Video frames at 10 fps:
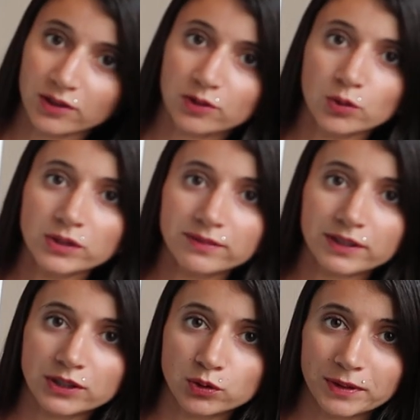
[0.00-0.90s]
euh, le
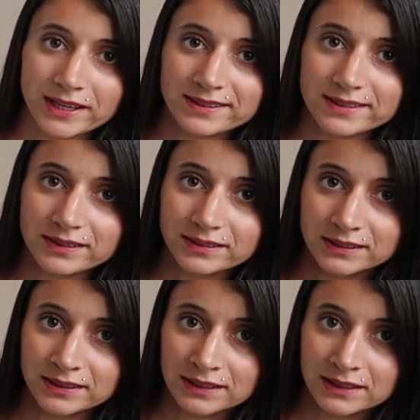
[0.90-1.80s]
livret de messe.
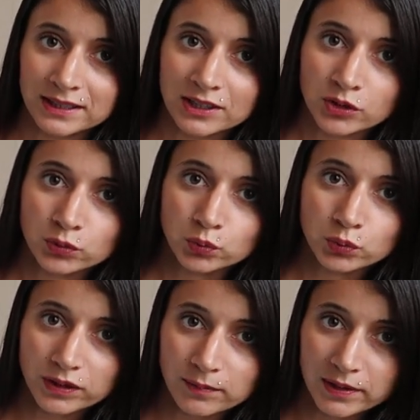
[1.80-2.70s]

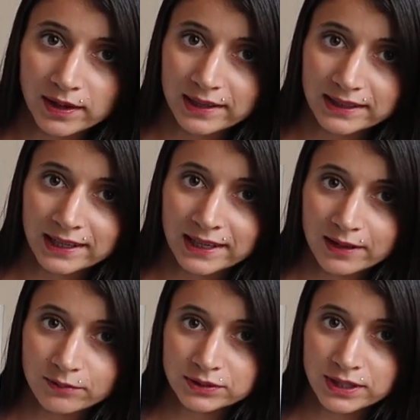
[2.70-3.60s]
Tout en bas,
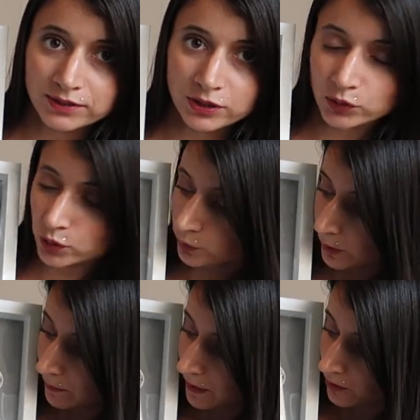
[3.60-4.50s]
là, vous avez notre
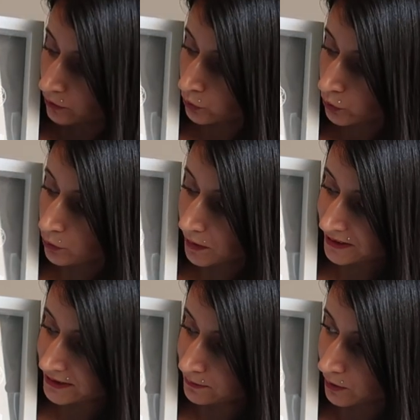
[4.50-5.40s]
faire-part de
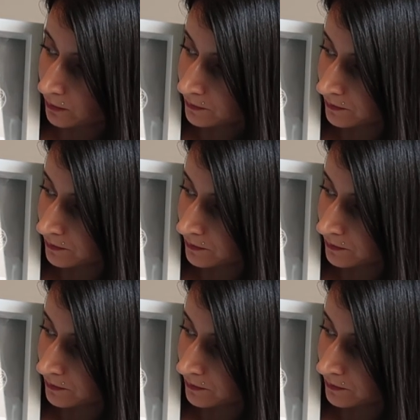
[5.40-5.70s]
remerciements.